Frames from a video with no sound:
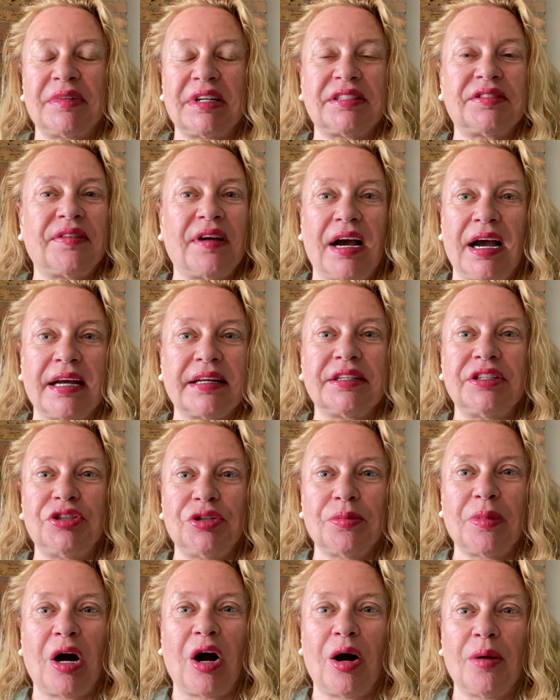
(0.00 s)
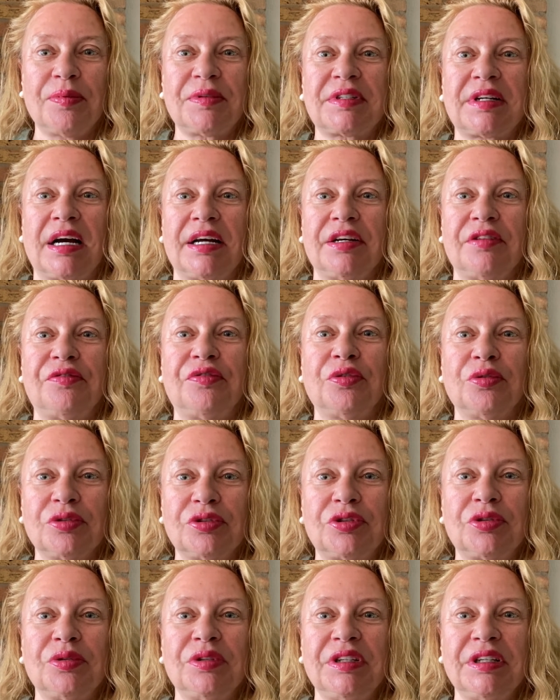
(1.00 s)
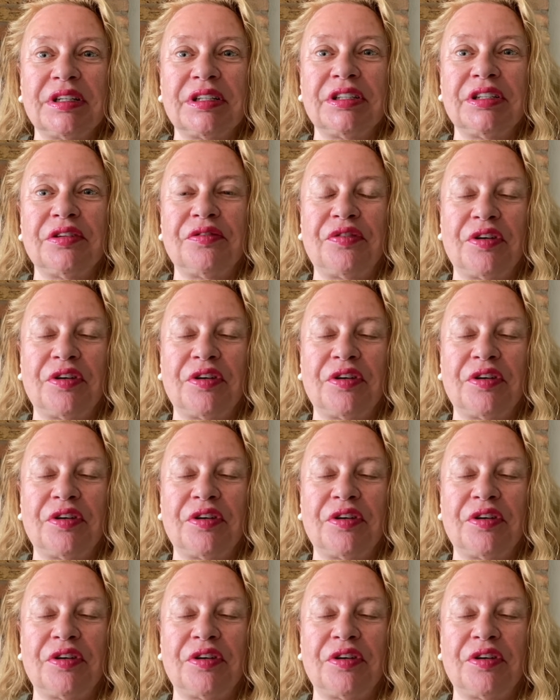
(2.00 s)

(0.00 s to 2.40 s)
dass wir eigentlich überhaupt keine funktionierende,